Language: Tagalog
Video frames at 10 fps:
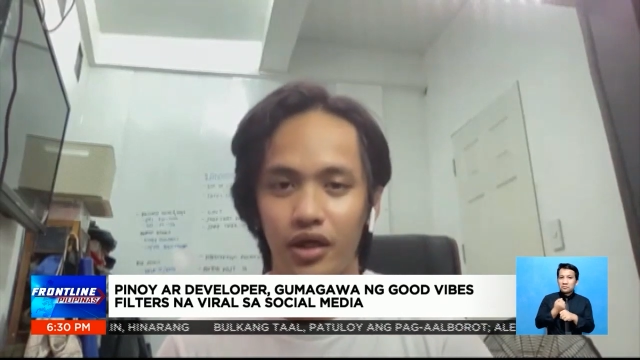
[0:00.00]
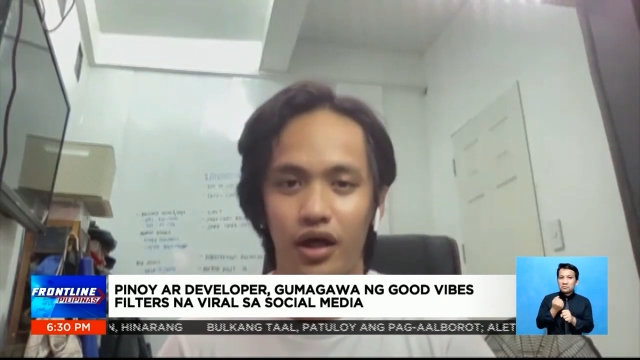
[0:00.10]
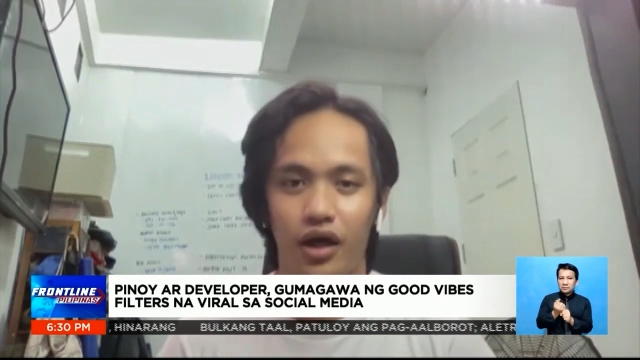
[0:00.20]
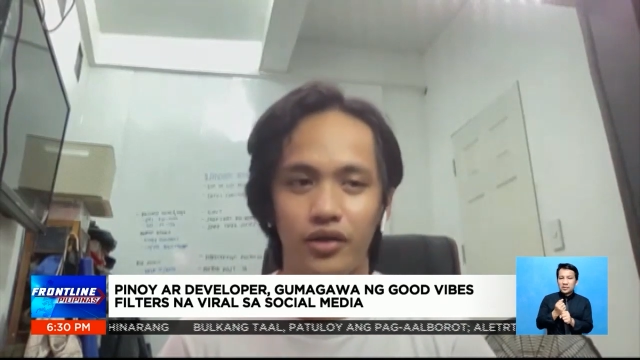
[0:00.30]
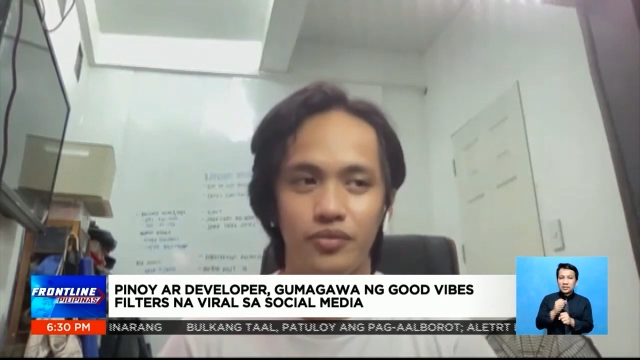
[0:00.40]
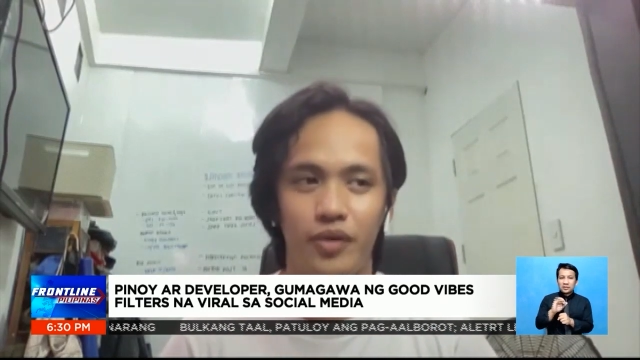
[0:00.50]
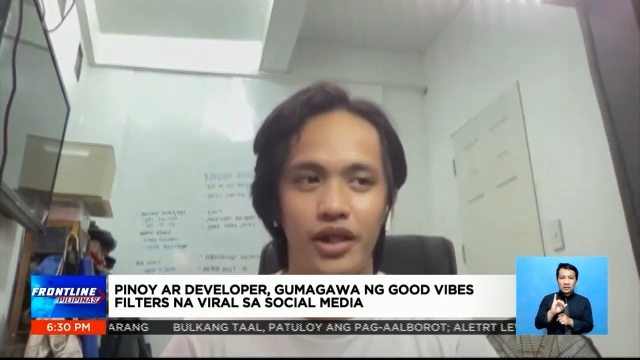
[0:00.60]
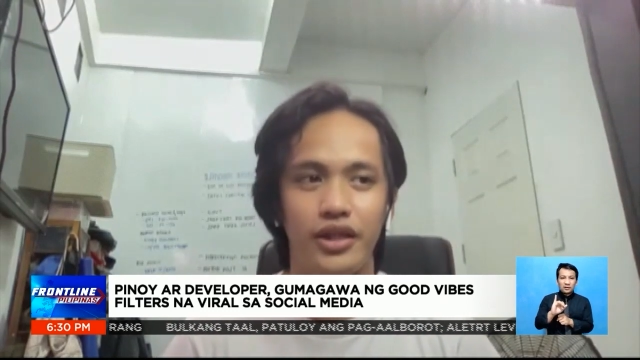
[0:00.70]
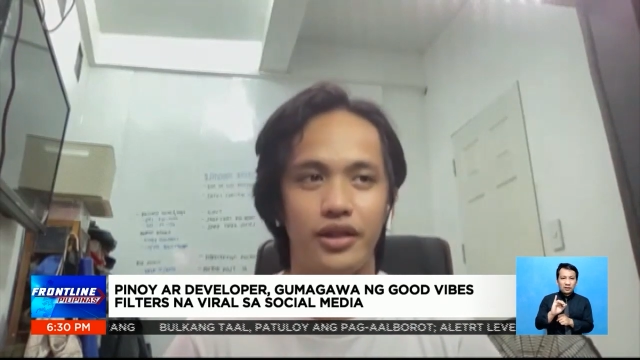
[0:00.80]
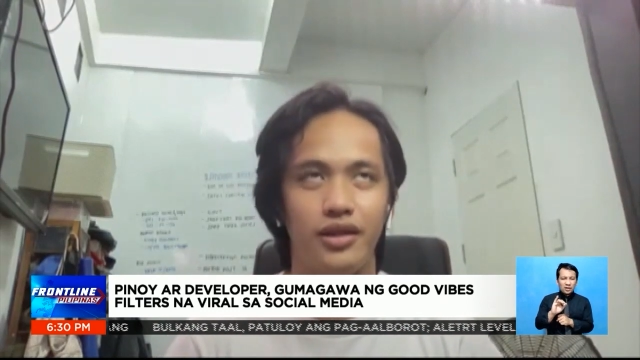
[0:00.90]
Uh,
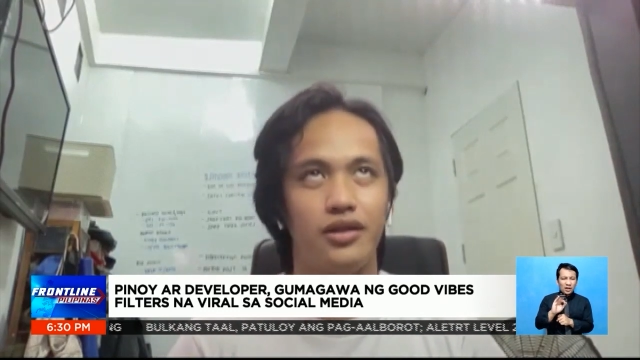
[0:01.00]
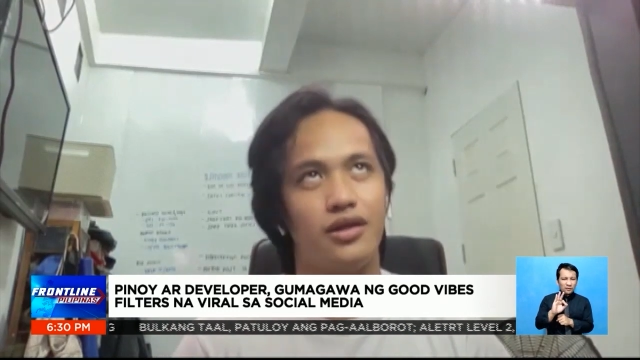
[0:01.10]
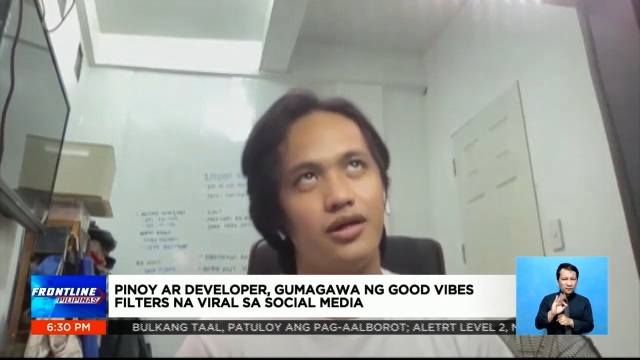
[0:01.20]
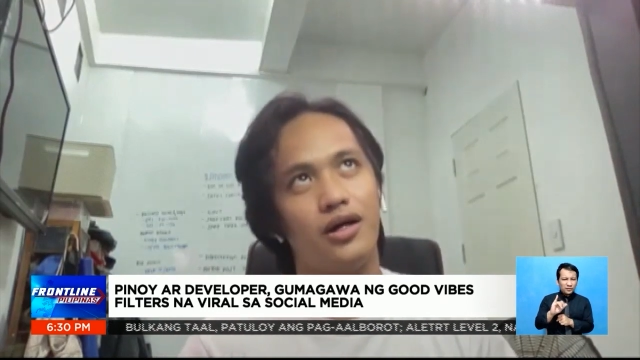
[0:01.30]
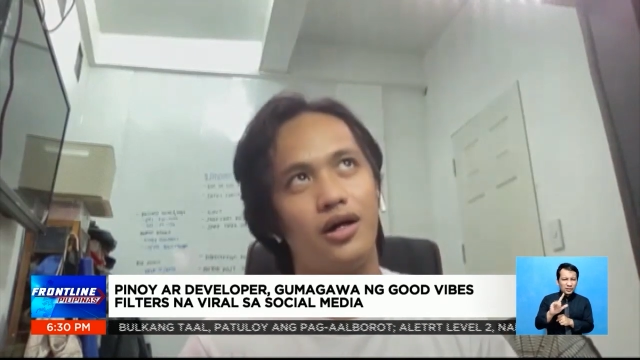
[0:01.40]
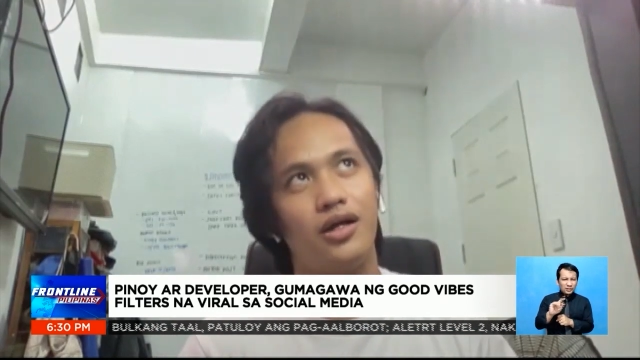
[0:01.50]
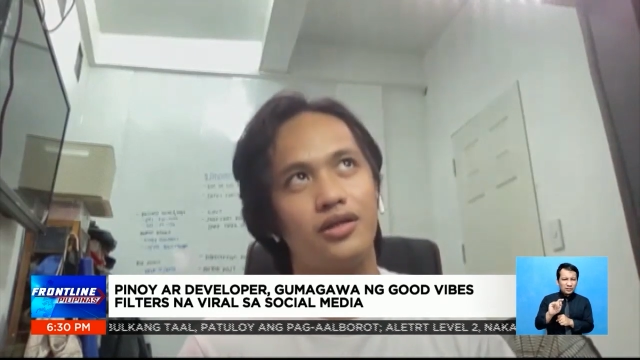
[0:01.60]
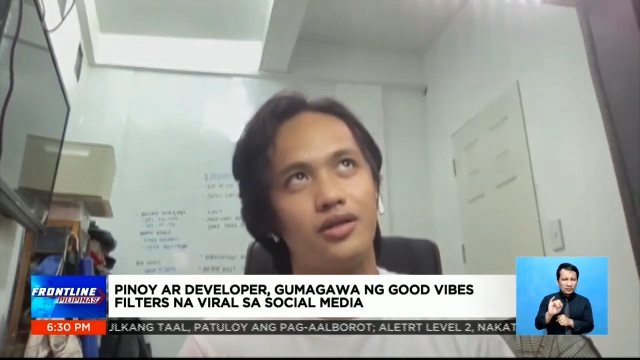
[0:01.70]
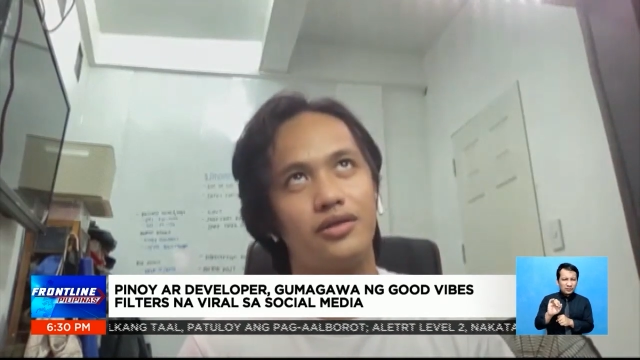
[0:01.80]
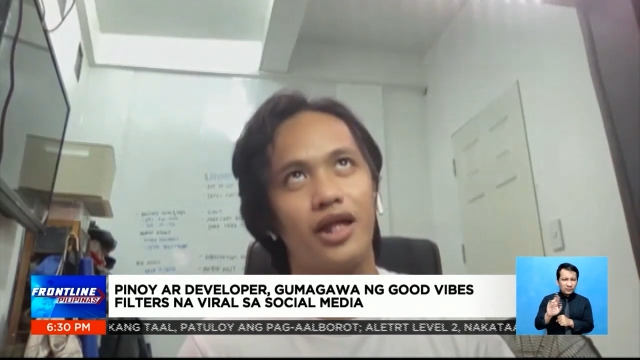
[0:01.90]
balit, uh,
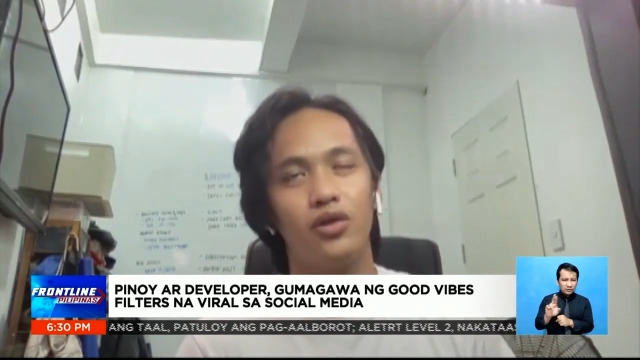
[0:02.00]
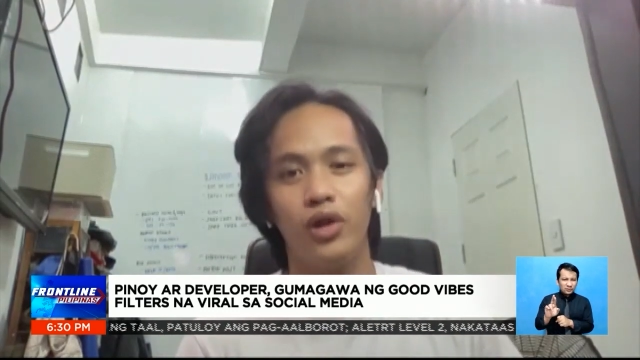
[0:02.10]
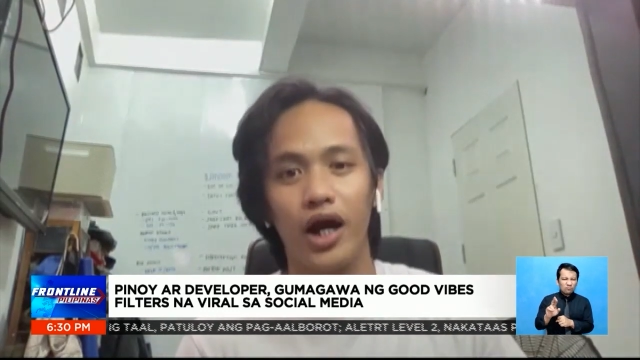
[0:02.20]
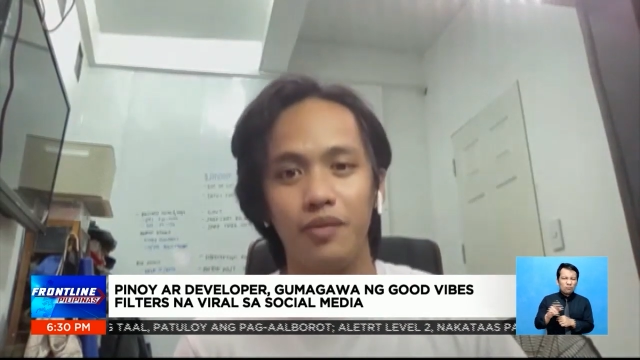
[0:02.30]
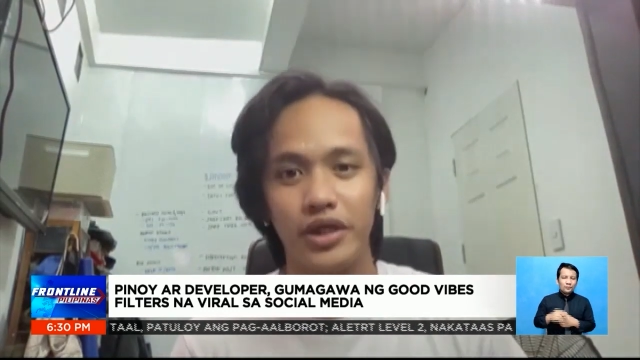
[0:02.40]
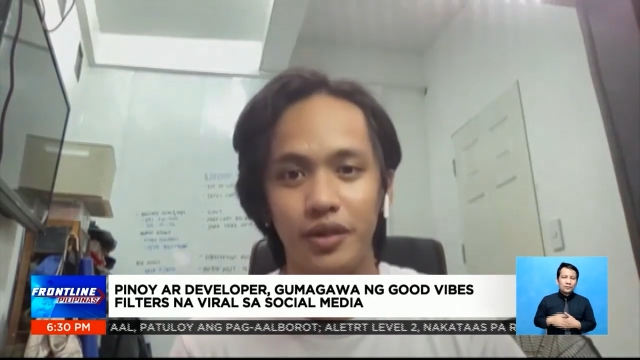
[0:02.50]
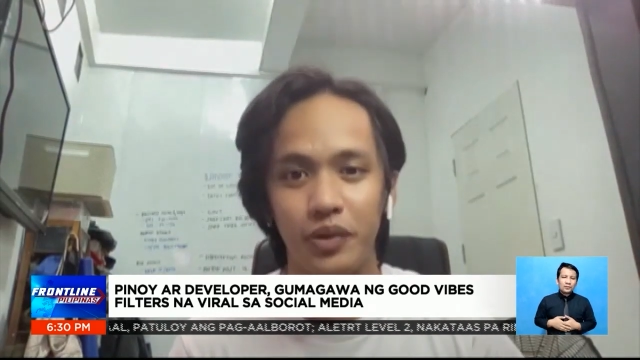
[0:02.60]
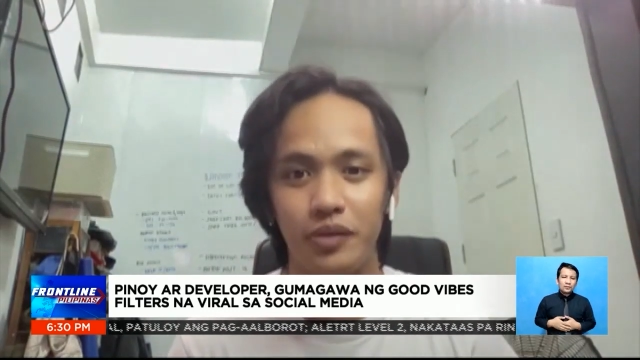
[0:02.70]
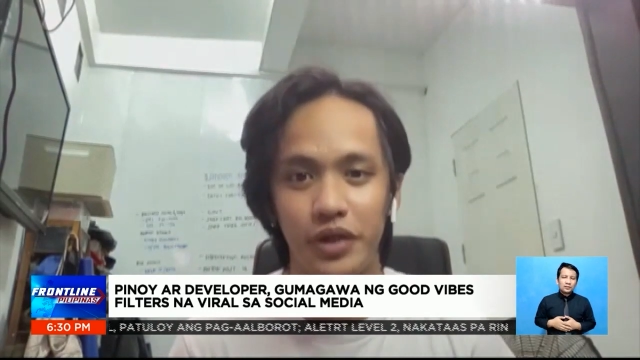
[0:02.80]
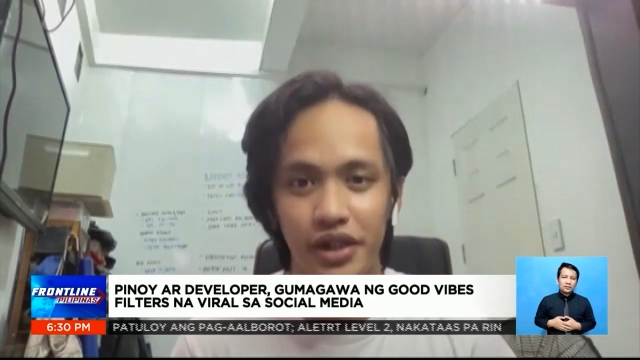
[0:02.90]
tatlo lang kami sa
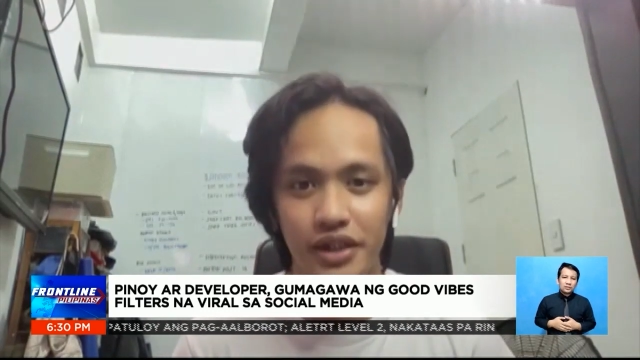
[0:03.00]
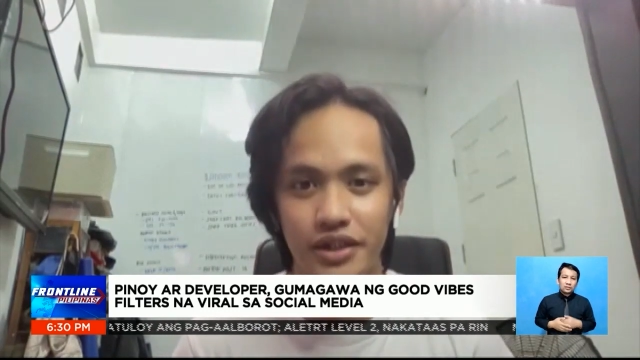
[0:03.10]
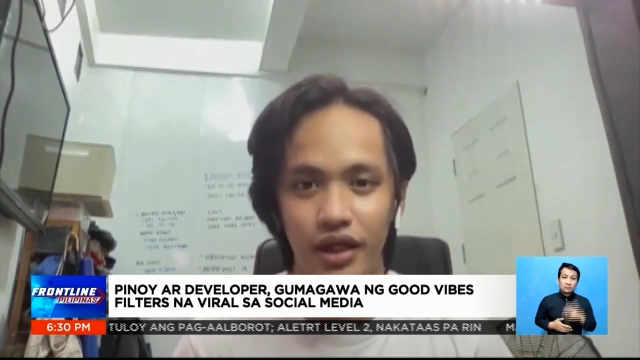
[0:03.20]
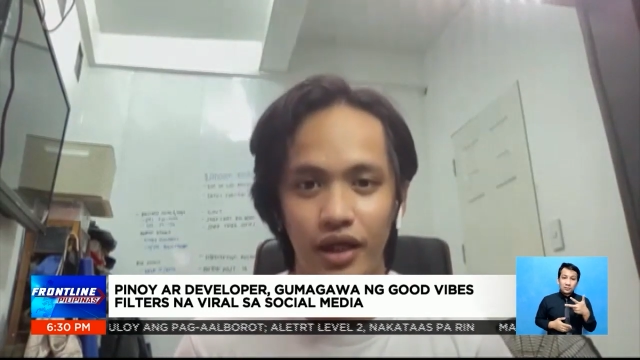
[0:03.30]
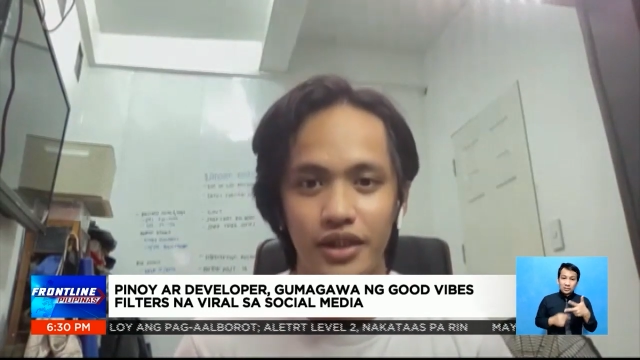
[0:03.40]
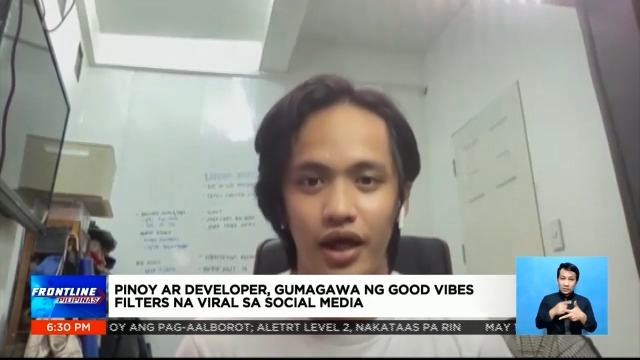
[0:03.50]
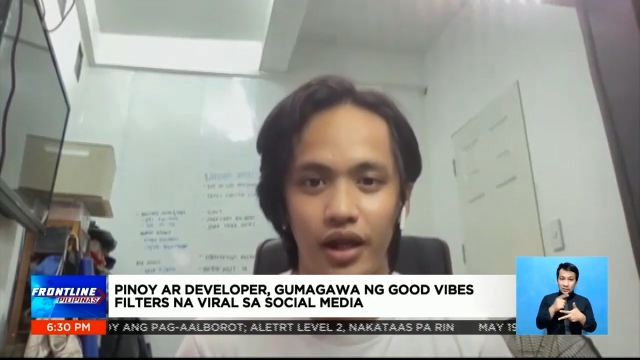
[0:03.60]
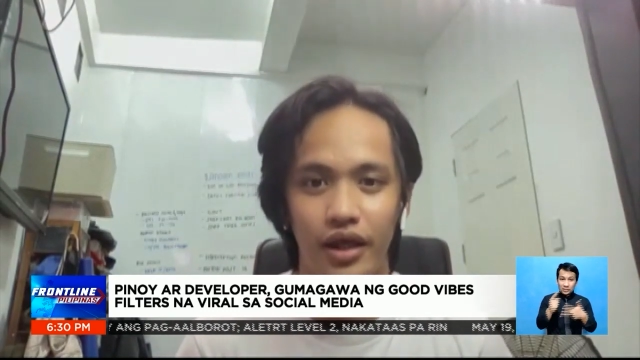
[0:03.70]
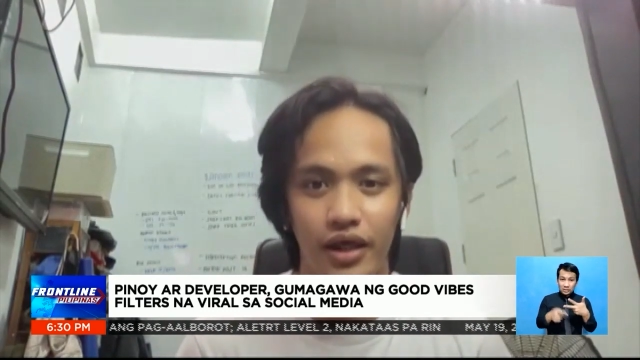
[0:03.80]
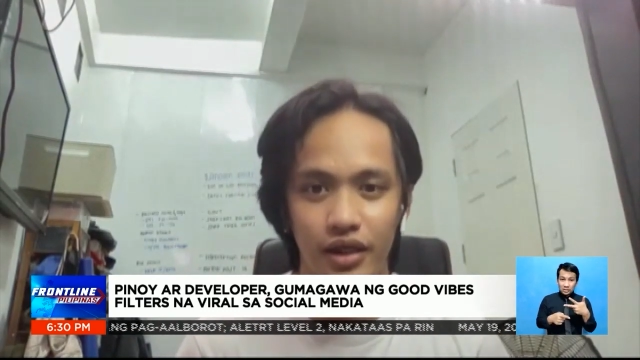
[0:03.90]
Pilipinas
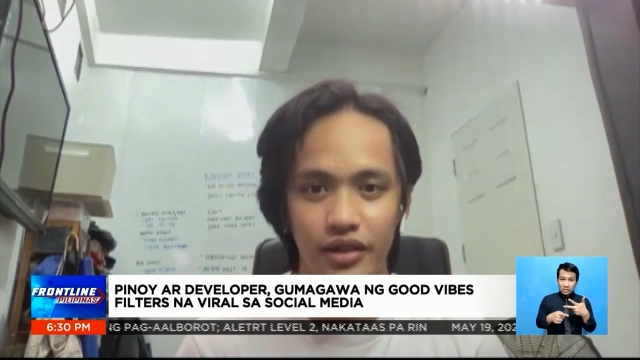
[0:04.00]
nakasali